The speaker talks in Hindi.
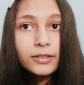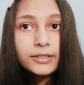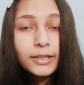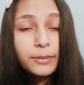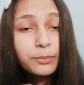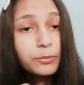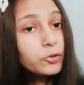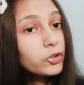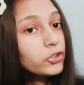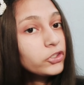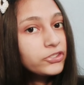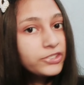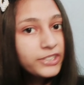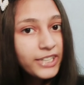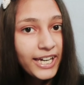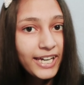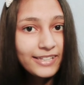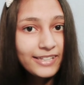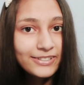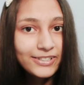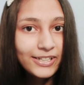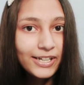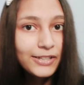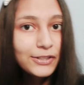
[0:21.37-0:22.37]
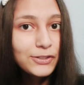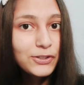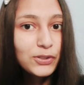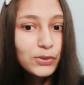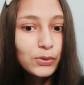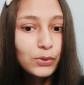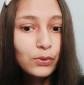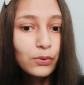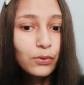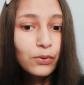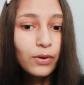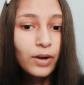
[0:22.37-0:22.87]
सब कुछ चेंज है
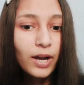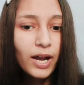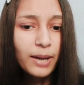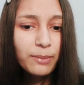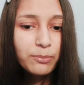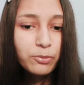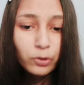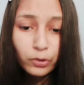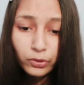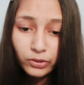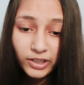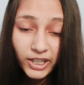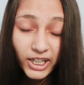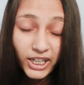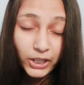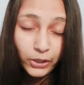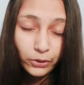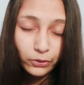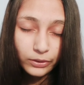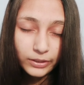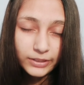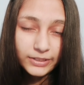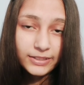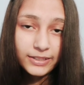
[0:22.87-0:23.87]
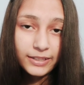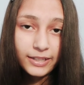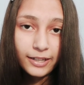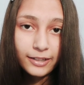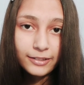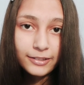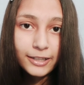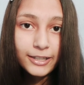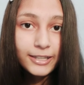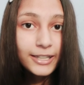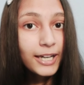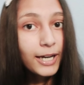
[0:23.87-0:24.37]
सो so, आप लोगों ने रिक्वेस्ट
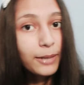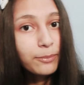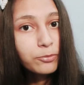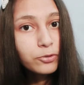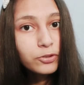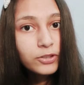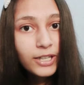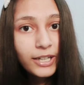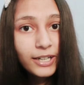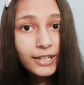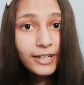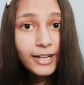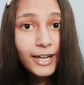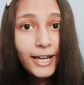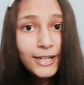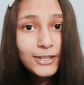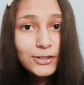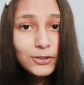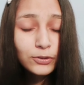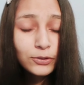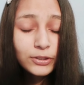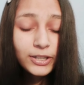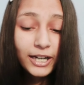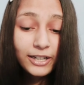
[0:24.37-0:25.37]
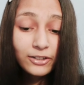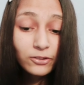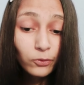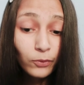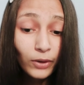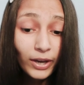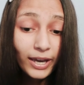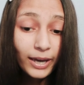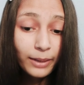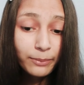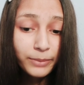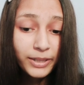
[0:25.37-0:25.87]
किया था कि आपको देखना है सो दैट्स
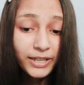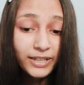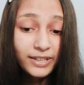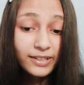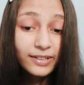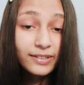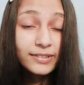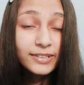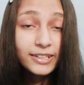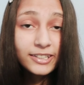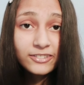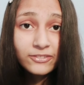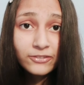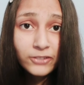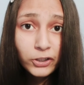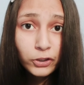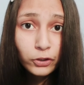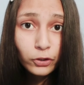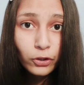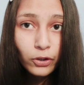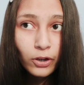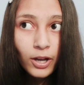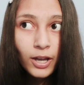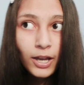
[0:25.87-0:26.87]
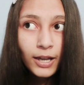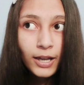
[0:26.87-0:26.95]
वाई आई एम मेकिंग दिस वीडियो